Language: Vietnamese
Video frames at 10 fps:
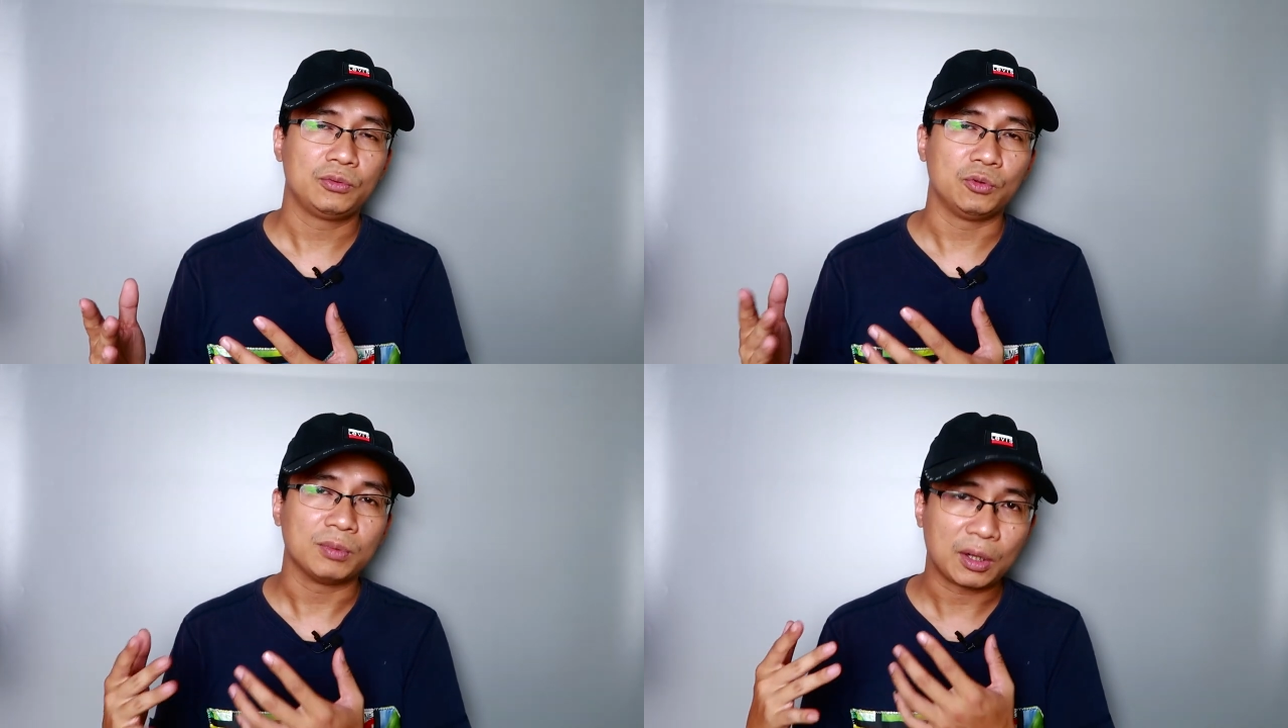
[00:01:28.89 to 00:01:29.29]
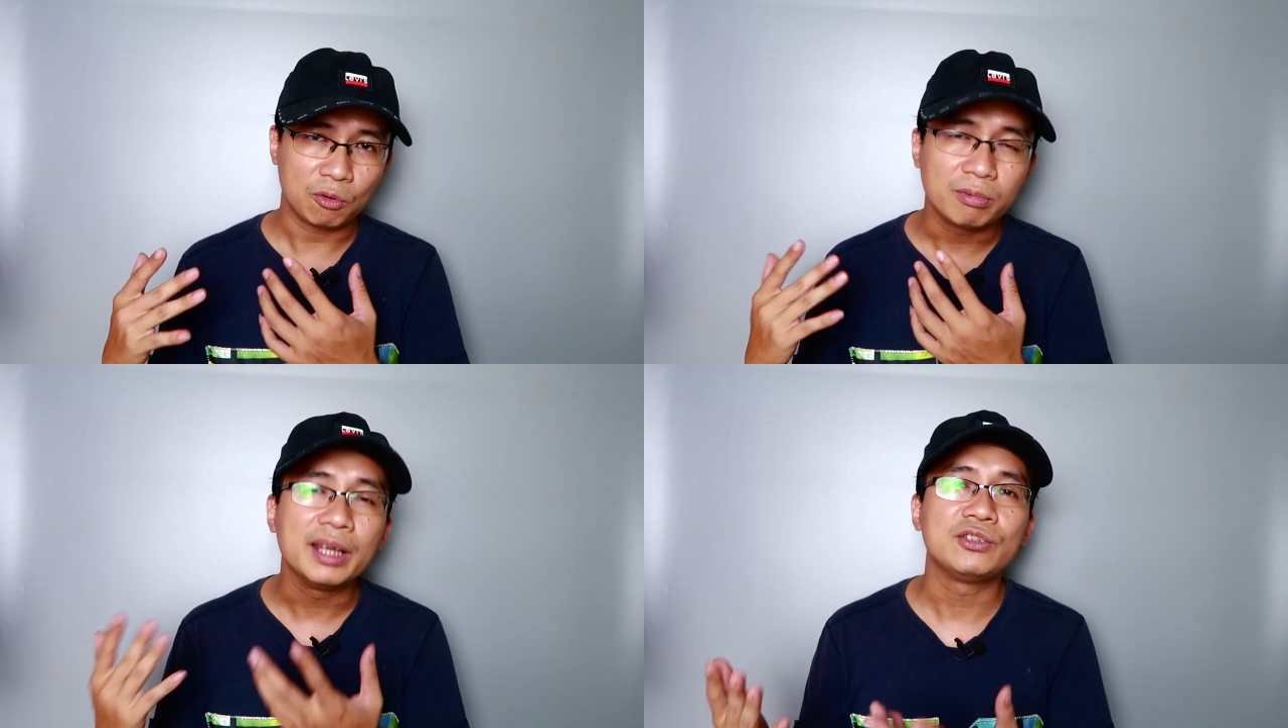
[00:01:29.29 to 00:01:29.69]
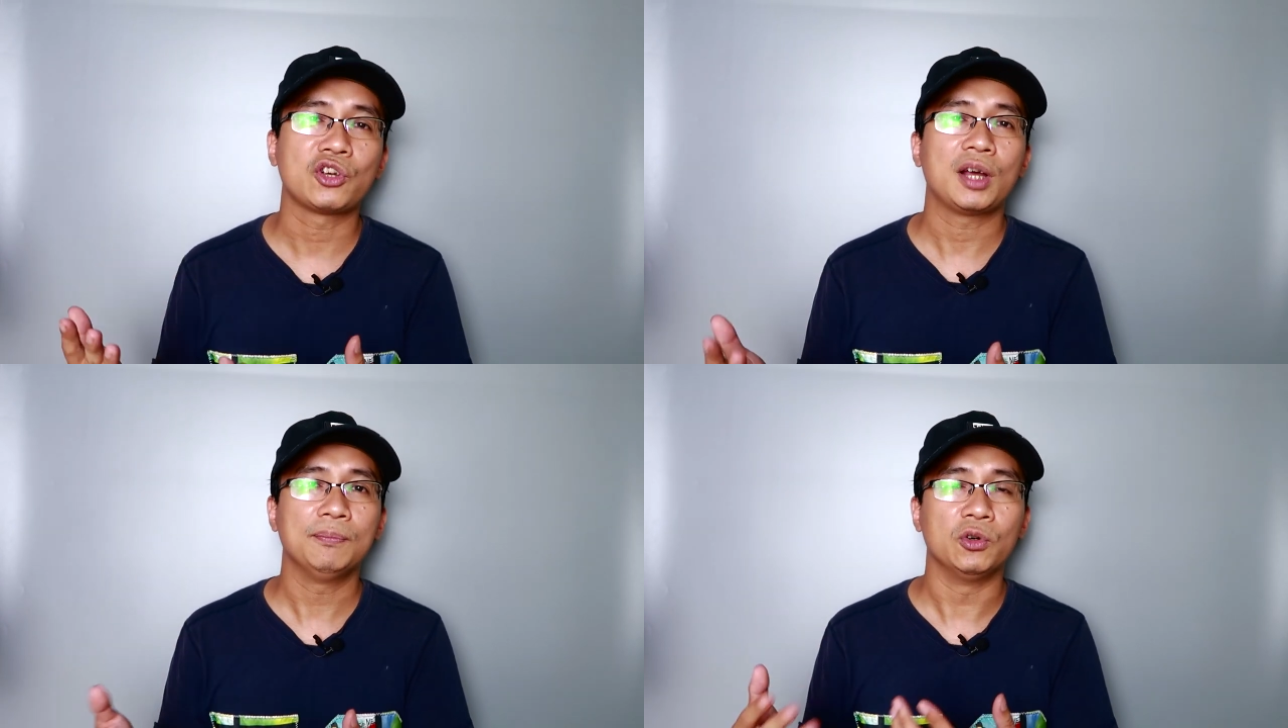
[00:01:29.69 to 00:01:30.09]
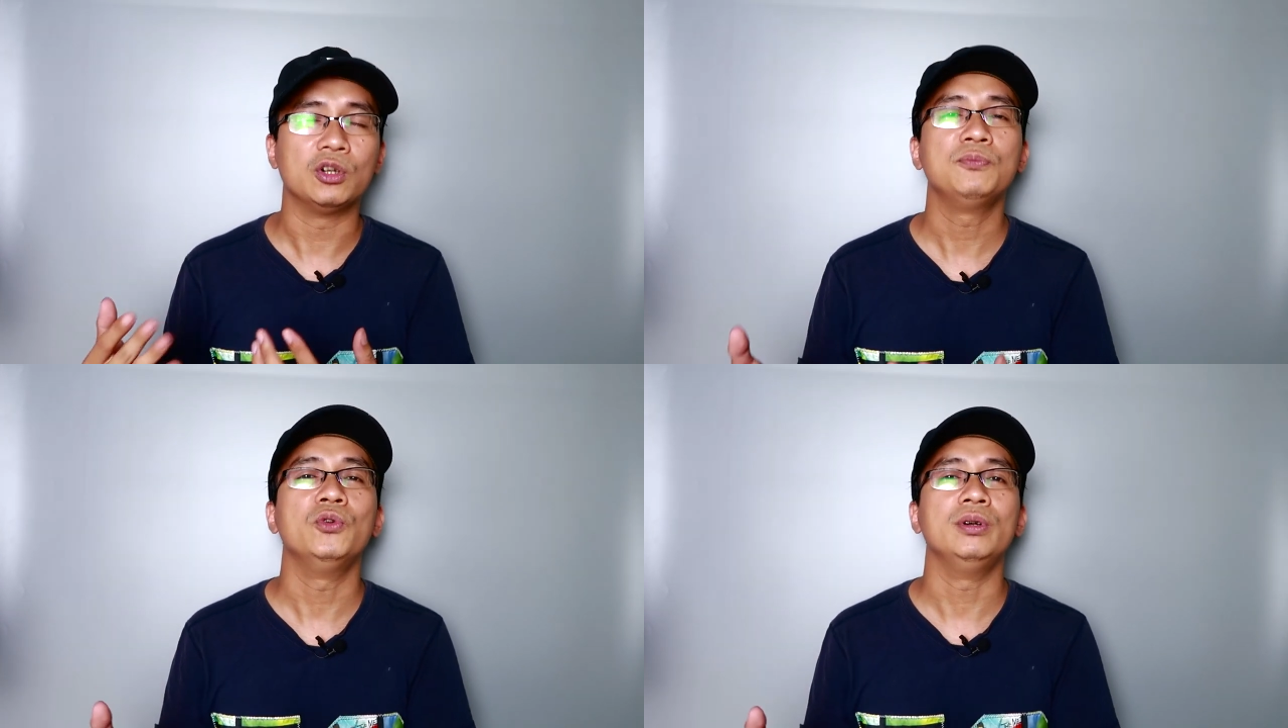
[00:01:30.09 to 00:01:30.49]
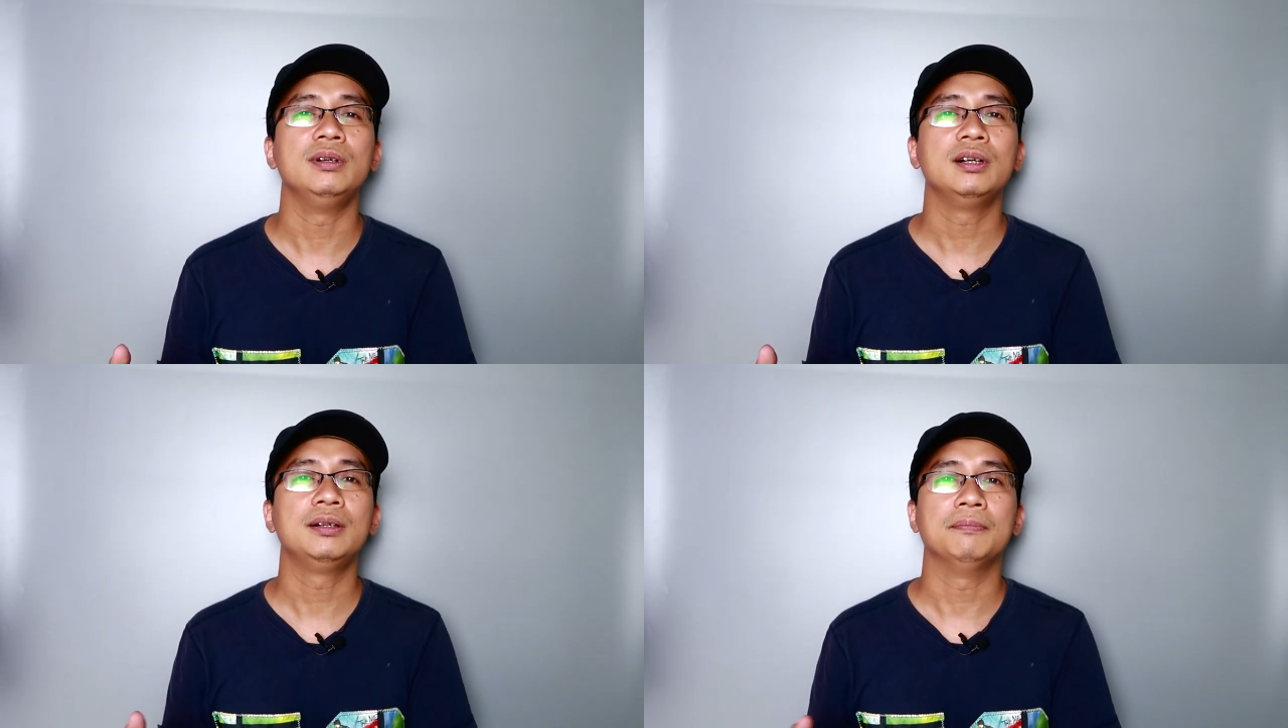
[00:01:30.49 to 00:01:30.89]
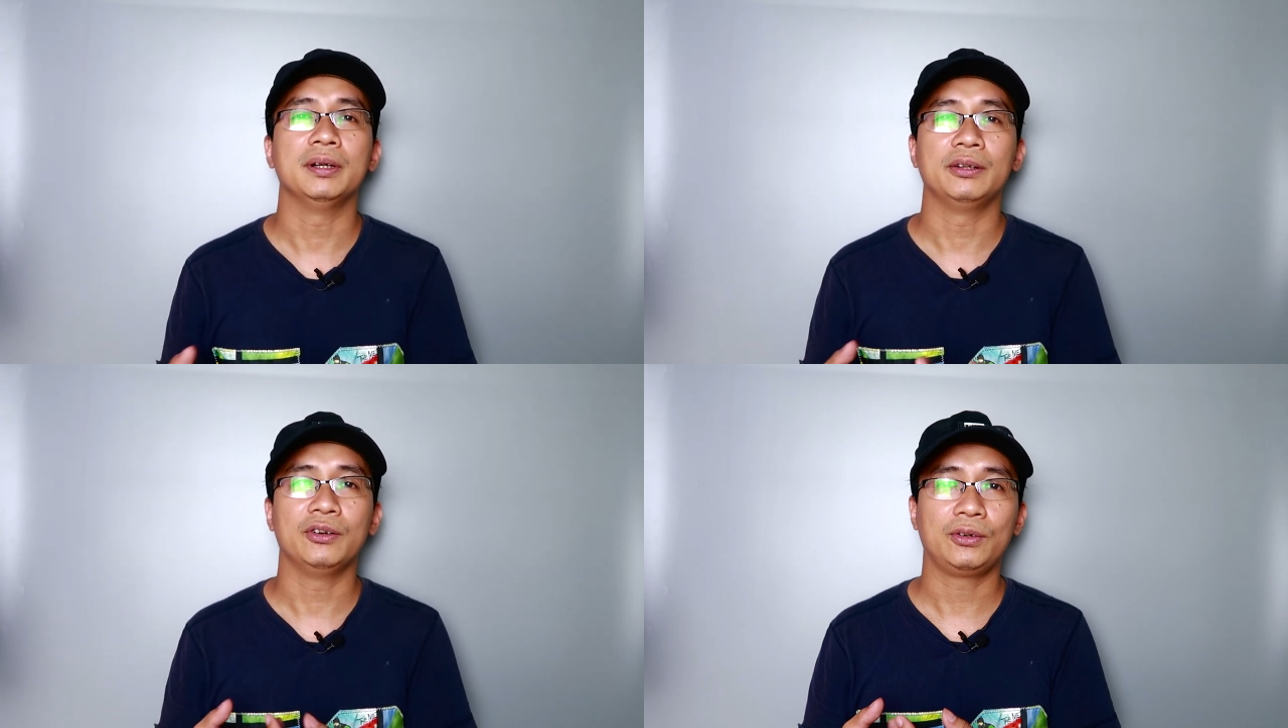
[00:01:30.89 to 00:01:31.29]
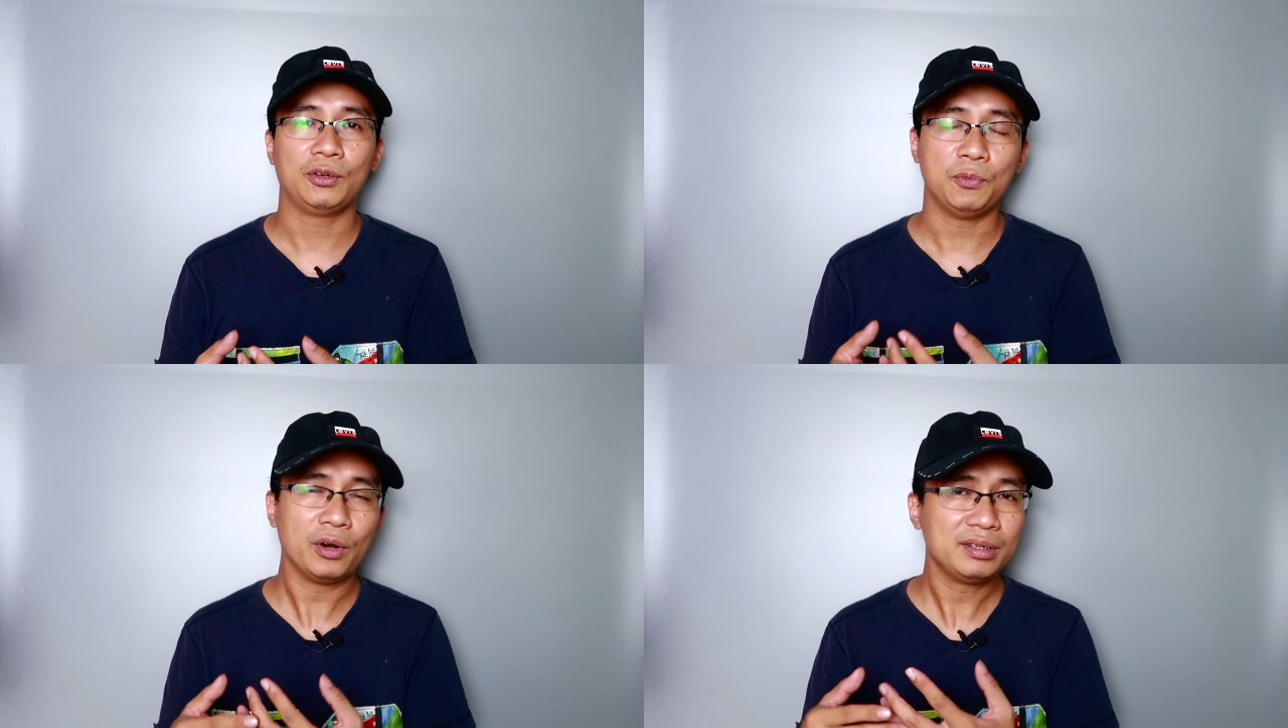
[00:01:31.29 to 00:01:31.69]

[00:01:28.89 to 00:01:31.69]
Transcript: chúng ta cũng nên chọn một cái mùi hương mà nó có một